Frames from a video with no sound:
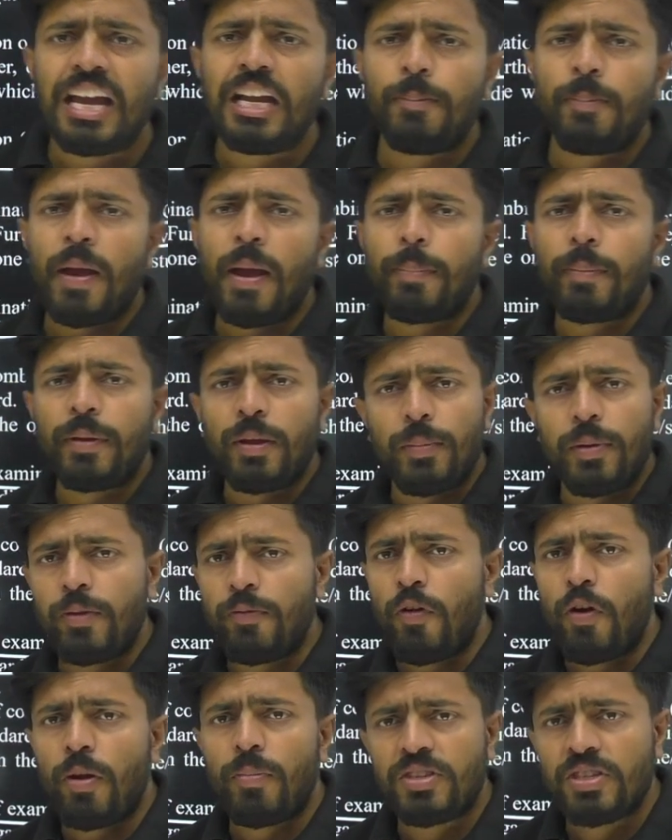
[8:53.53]
पे आपकी
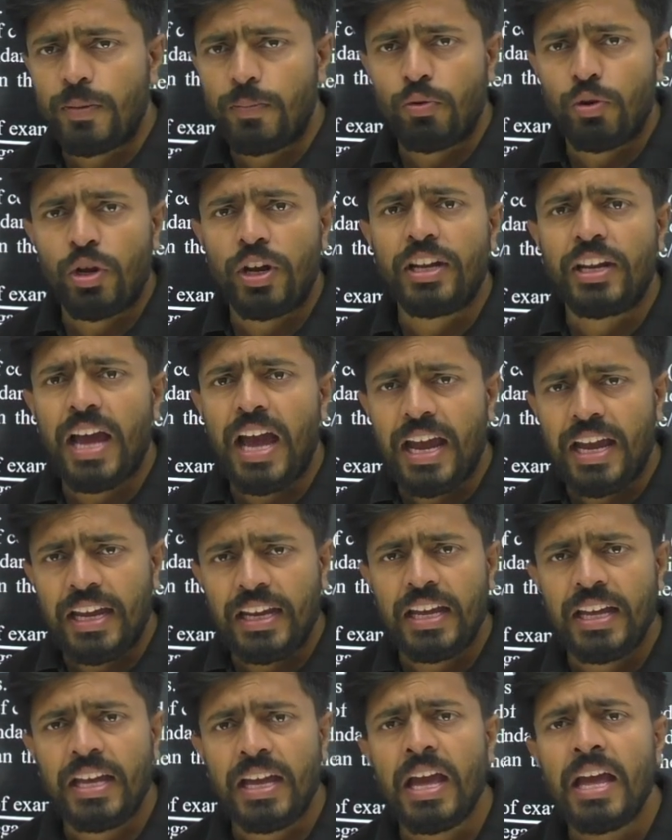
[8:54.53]
इन्फॉर्मेशन बुलेटिन आई
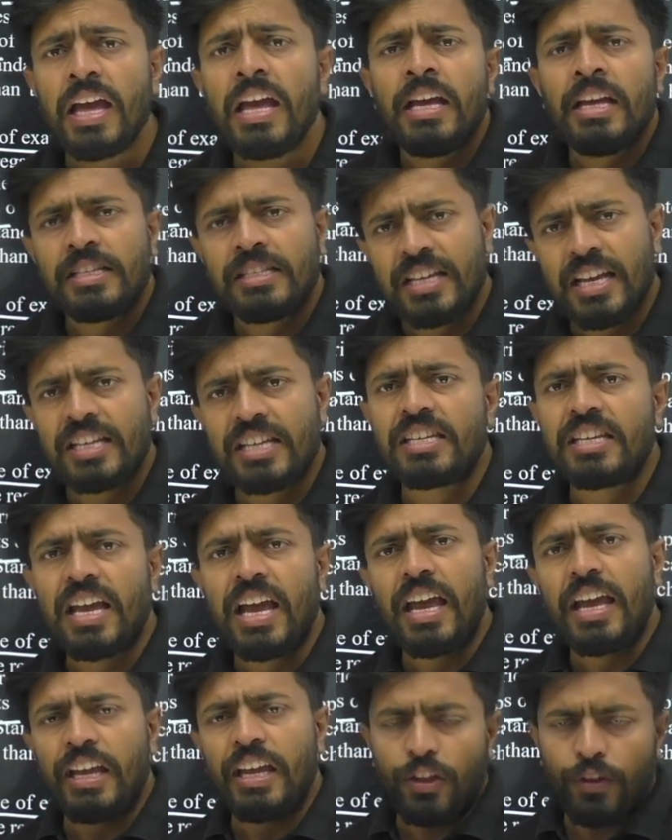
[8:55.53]
नहीं है जैसे
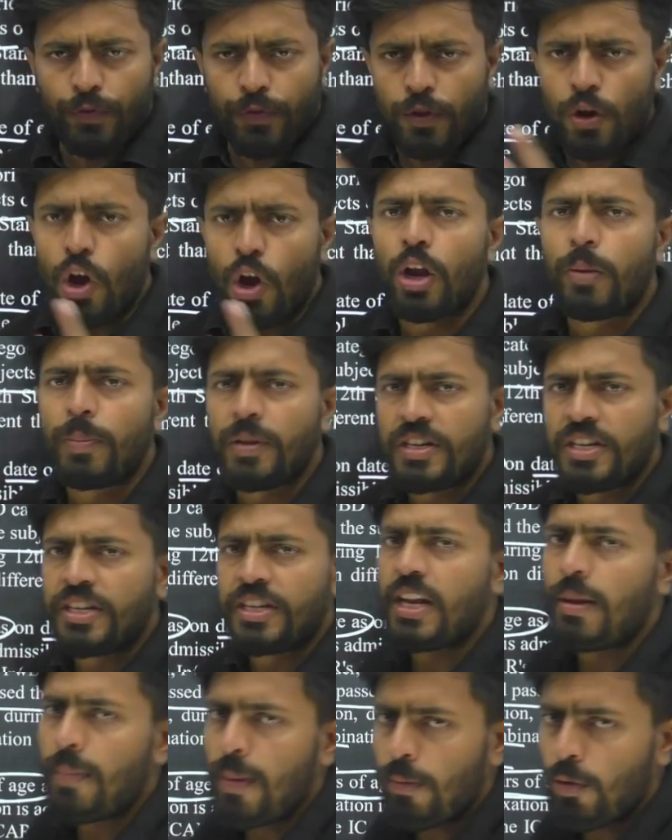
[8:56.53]
आएगी तो फिर और भी
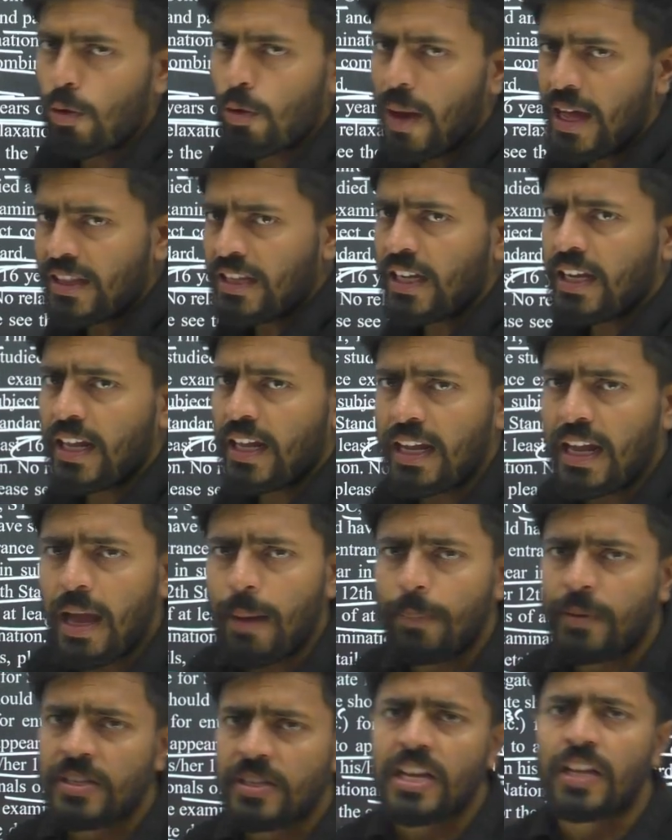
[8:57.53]
डिटेल में हम लोग बातें करेंगे
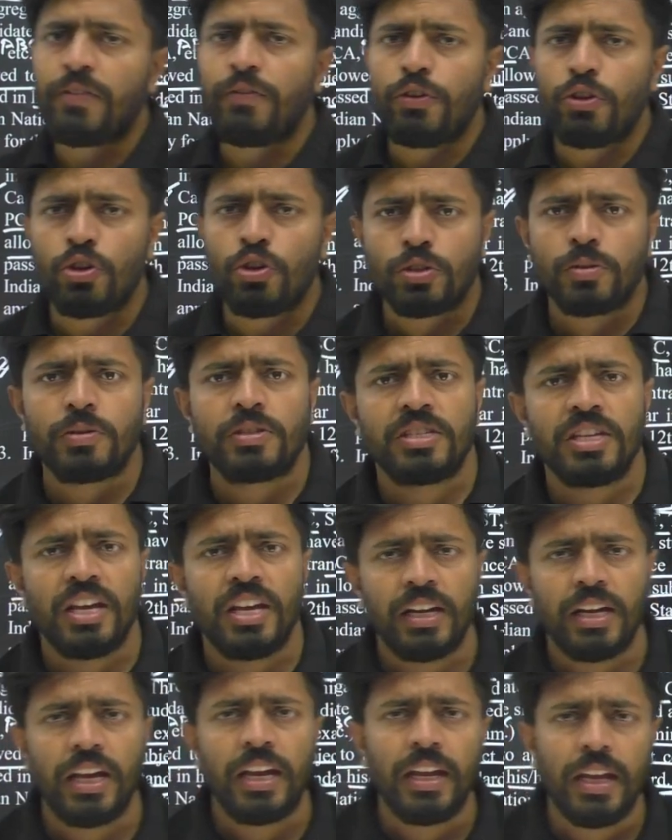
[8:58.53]
आपके साथ वीडियो शेयर
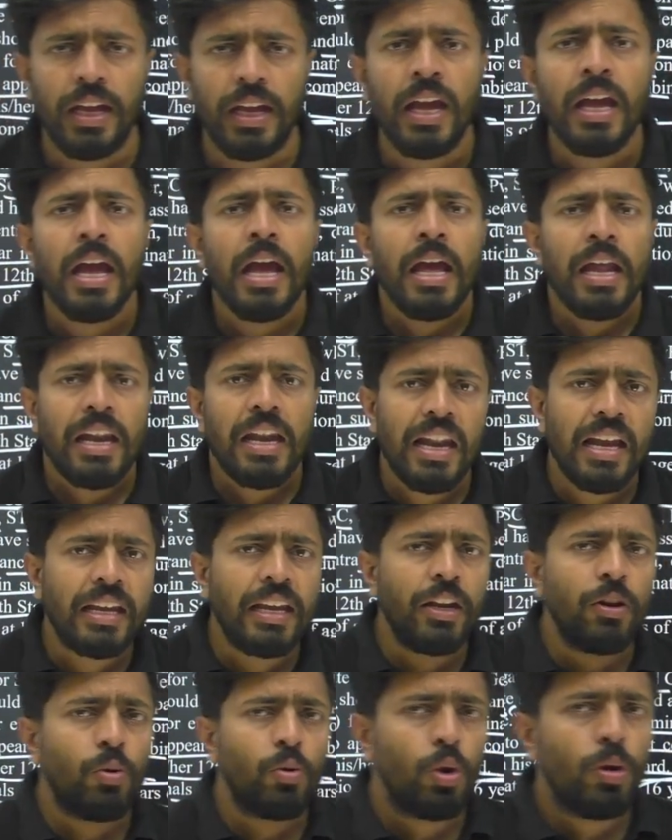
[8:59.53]
करेंगे
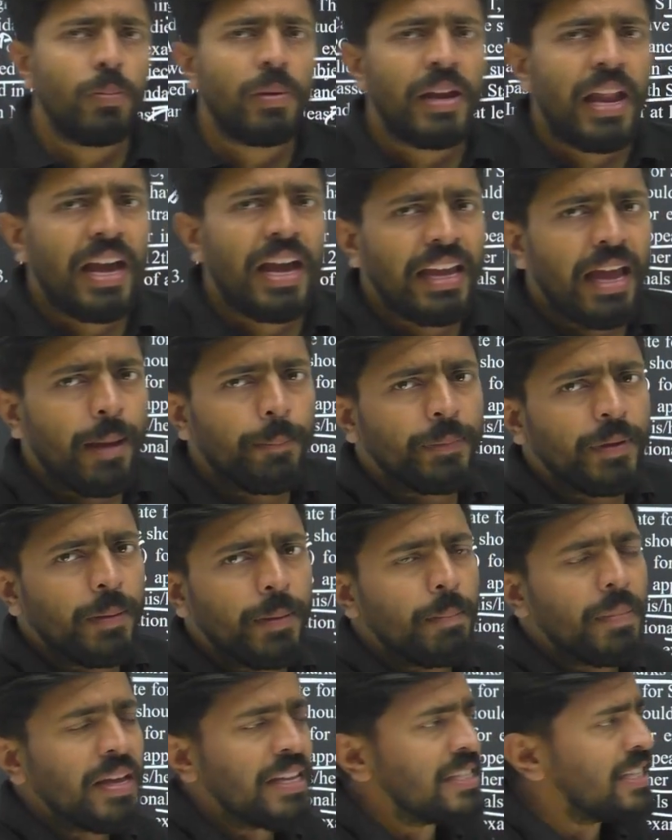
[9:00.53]
लेकिन कुल मिला के आपकी
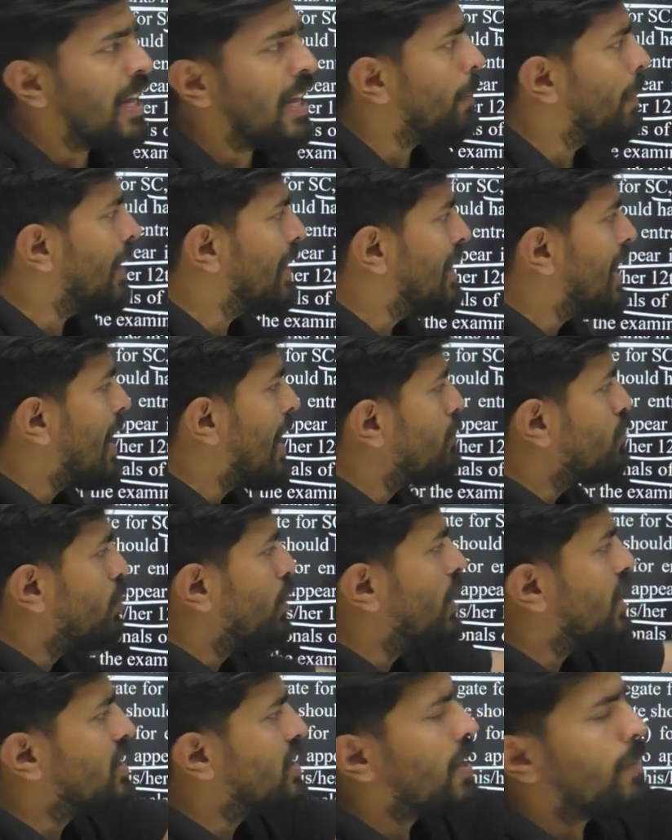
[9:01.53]
मेजर बदलाव जो
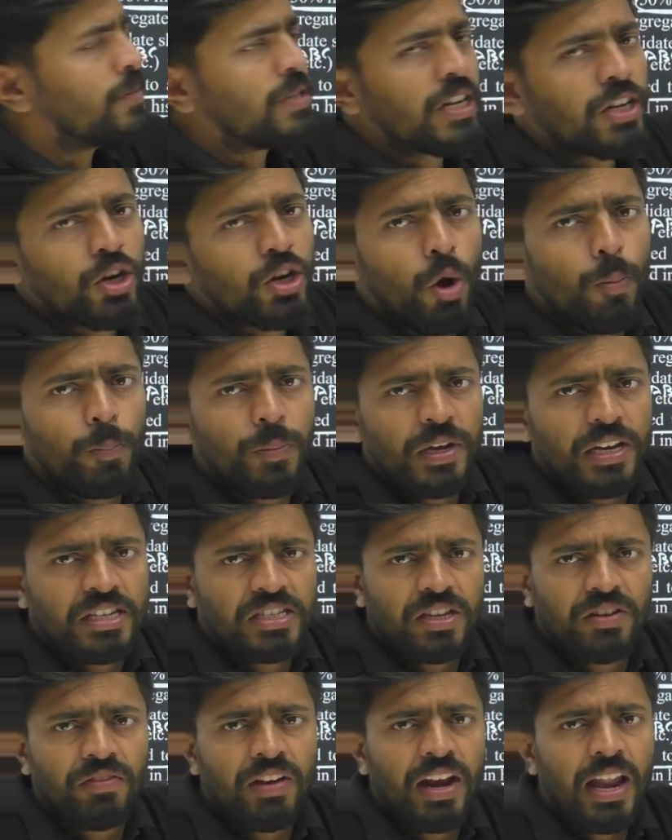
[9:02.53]
ये सब्जेक्ट
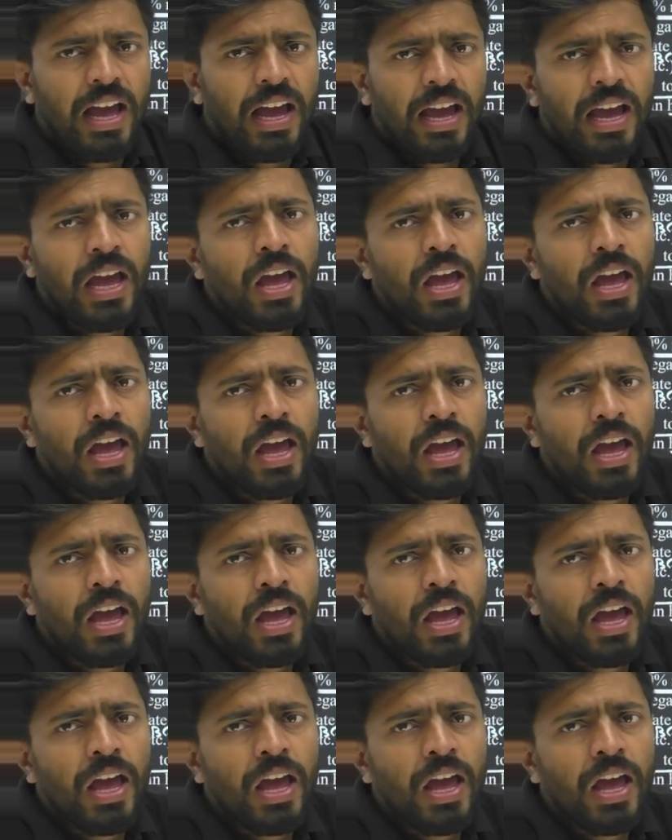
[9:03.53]
कॉम्बिनेशन वाला है